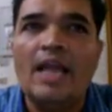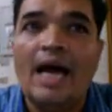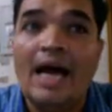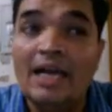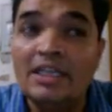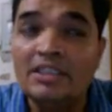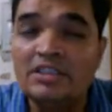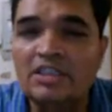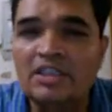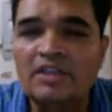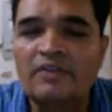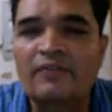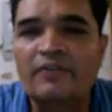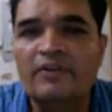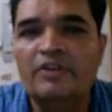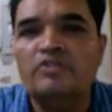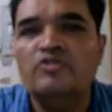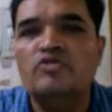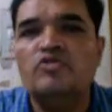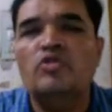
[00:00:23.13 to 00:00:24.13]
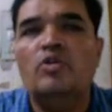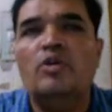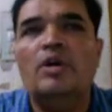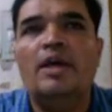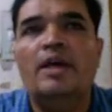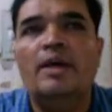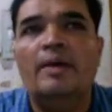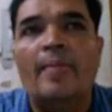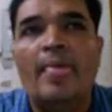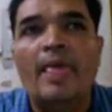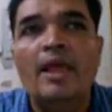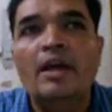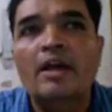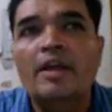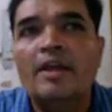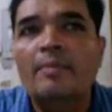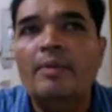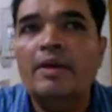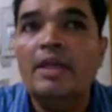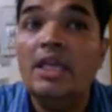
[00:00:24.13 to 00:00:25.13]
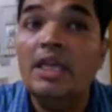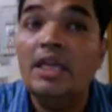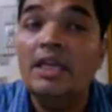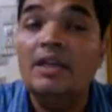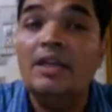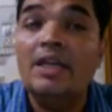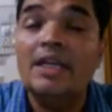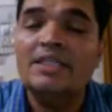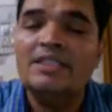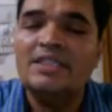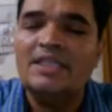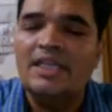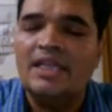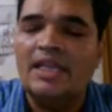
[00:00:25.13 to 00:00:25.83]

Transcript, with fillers: लास्ट डिफरेंस जो है कि भाई इंटरेस्ट